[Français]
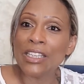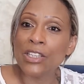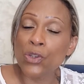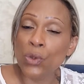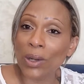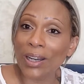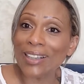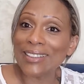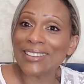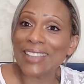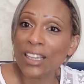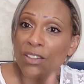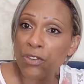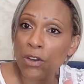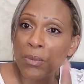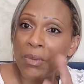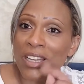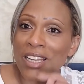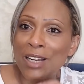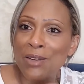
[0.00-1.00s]
Il y aura un tag
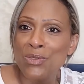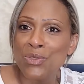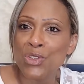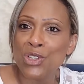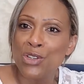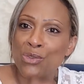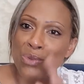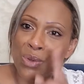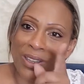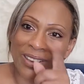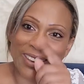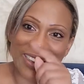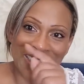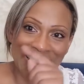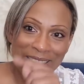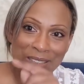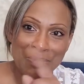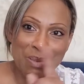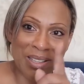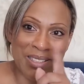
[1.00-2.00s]
familial, parce que j'ai vu un
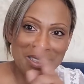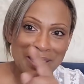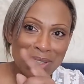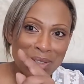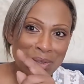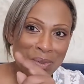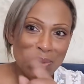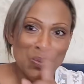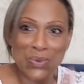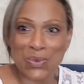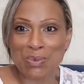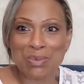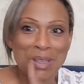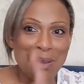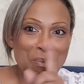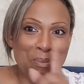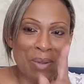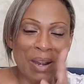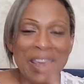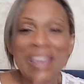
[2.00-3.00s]
tag qui passait sur YouTube,
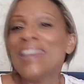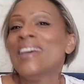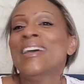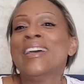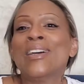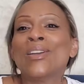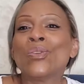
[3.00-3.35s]
ça me plaît.